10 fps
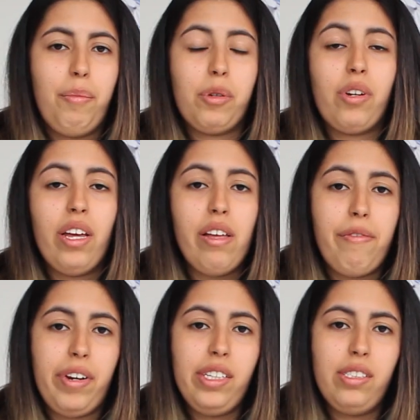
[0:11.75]
Postulé a The
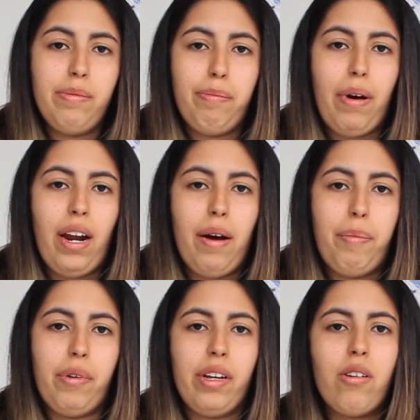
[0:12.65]
Bridge para
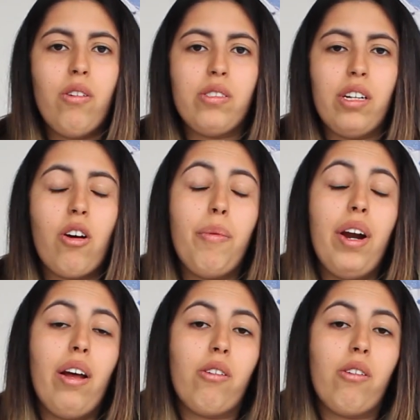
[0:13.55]
poder conocer cómo era el